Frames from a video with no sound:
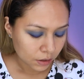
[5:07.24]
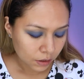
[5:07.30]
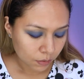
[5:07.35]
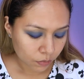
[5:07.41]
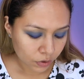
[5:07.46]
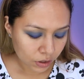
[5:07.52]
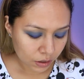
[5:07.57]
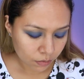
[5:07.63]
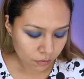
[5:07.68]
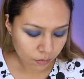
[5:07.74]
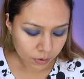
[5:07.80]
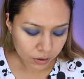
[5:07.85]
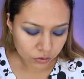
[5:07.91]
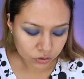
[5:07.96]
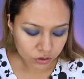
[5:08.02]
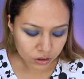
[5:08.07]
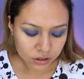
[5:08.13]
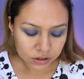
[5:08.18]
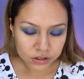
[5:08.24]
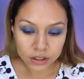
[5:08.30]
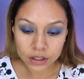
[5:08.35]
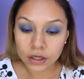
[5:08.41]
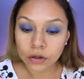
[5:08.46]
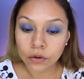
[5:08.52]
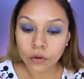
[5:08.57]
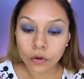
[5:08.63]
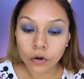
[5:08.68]
y voy a volver a utilizar
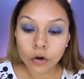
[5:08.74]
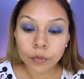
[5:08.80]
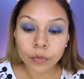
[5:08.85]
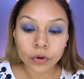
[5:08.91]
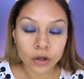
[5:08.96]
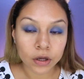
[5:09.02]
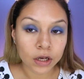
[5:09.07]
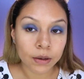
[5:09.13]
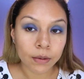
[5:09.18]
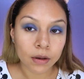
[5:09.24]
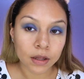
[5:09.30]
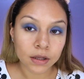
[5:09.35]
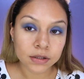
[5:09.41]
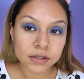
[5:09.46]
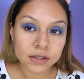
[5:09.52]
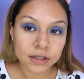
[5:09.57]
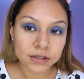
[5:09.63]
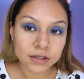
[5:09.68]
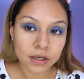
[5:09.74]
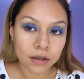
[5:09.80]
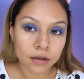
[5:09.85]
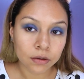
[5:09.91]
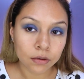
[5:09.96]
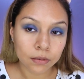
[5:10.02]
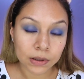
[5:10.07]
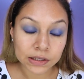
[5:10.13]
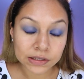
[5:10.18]
el color porque la verdad se ha
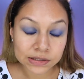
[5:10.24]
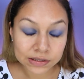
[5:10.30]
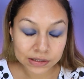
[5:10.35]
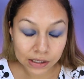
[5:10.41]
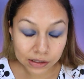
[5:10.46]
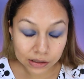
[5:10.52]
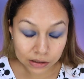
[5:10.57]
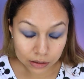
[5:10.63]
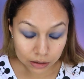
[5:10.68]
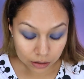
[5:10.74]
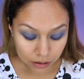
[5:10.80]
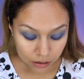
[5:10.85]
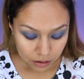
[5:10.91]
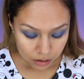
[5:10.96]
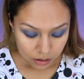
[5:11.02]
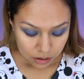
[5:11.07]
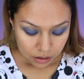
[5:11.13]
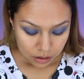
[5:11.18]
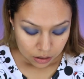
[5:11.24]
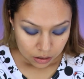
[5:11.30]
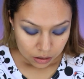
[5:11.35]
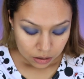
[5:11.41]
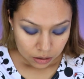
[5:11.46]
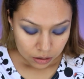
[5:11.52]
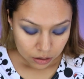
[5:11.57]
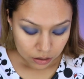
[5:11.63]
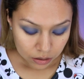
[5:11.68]
salido bastante
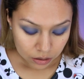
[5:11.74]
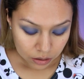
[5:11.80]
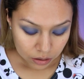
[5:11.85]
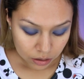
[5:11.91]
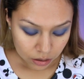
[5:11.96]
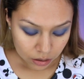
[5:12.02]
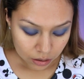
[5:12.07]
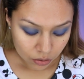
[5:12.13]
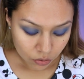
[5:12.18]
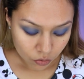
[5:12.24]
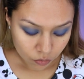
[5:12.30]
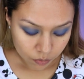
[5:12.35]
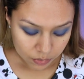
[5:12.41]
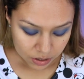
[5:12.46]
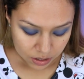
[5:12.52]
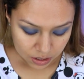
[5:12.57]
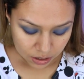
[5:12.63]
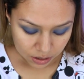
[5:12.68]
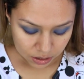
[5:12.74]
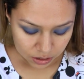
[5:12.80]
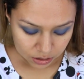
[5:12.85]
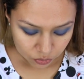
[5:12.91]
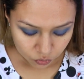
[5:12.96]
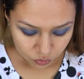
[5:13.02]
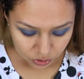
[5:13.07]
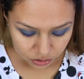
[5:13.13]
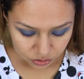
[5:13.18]
y no me
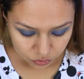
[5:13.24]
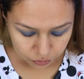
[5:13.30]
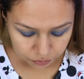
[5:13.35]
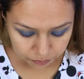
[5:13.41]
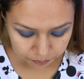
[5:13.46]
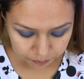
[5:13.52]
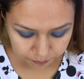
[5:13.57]
agradó eso.